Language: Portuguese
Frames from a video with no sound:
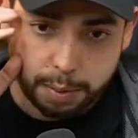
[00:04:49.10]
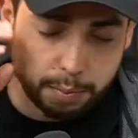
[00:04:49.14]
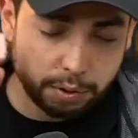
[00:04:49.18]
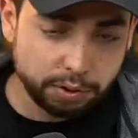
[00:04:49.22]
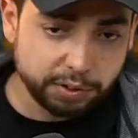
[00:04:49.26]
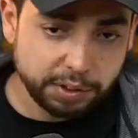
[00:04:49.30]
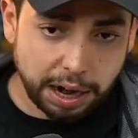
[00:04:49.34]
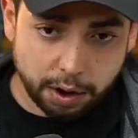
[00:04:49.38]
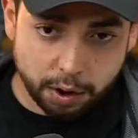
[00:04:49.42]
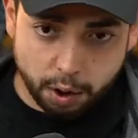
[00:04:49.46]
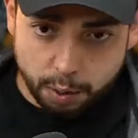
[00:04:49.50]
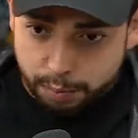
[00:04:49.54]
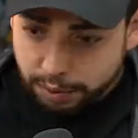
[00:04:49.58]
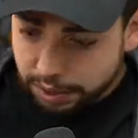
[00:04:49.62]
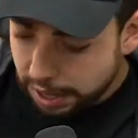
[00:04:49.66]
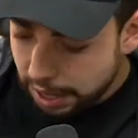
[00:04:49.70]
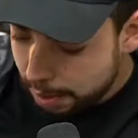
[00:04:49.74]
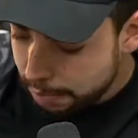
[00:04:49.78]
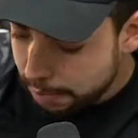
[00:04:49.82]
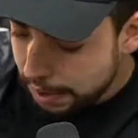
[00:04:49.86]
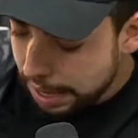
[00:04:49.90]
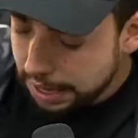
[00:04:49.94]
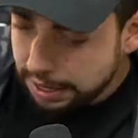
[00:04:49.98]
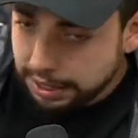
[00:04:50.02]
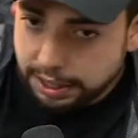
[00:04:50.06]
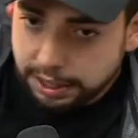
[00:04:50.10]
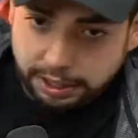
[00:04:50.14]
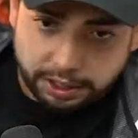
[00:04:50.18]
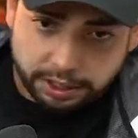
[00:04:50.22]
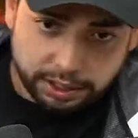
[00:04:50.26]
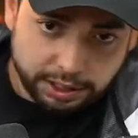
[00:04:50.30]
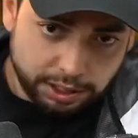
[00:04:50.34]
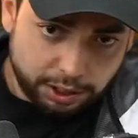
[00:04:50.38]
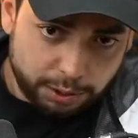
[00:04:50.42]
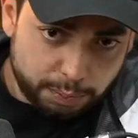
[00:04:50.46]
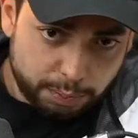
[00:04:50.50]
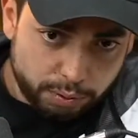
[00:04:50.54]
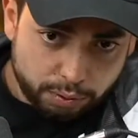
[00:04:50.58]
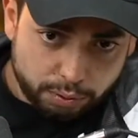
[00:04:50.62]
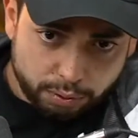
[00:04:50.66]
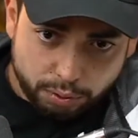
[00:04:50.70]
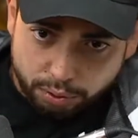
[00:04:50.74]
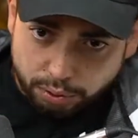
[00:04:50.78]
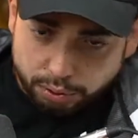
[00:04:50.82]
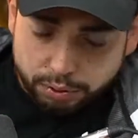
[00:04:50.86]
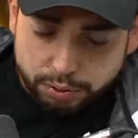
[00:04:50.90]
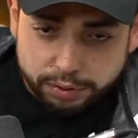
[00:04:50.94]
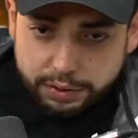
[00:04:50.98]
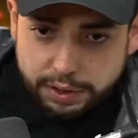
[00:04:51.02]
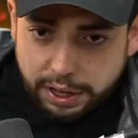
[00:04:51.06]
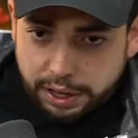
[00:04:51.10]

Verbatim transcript: os caras mostraram como que é a balística, tipo, tudo.